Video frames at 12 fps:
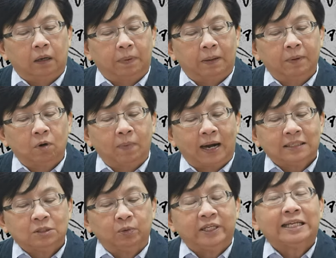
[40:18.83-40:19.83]
พระบรมรา
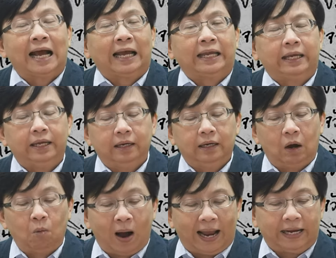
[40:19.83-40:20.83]
ชวินิจฉัย
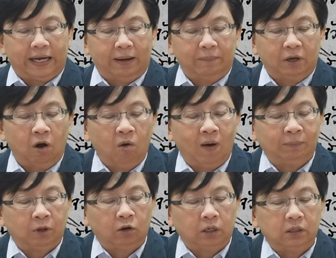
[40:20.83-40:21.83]
เอาไว้นะมีข้อความ
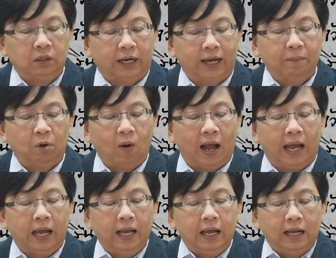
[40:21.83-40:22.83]
ตอนหนึ่งนะบอกว่า
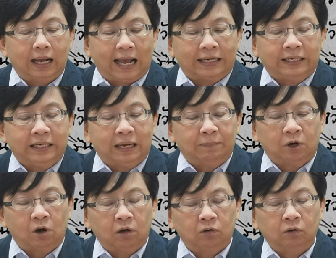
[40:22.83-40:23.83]
การที่กรรม
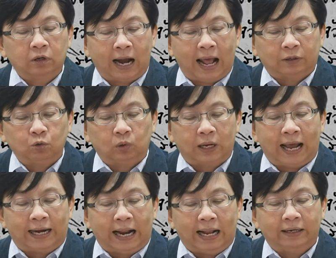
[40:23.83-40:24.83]
กรรถรางหยุดงา
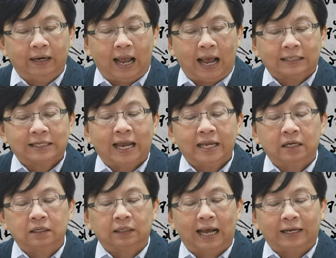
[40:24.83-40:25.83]
นนั้นหาใช่
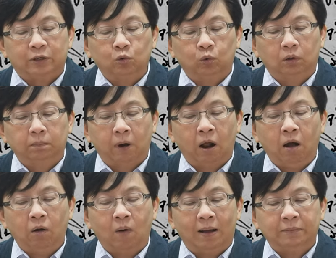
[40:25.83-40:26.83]
เกิดการหยุดเพราะ
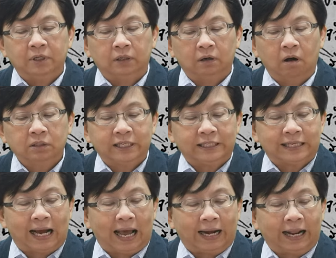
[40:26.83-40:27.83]
ความเดือดร้อนจริง
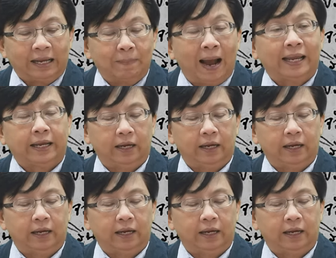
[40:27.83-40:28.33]
จังอันใดไม่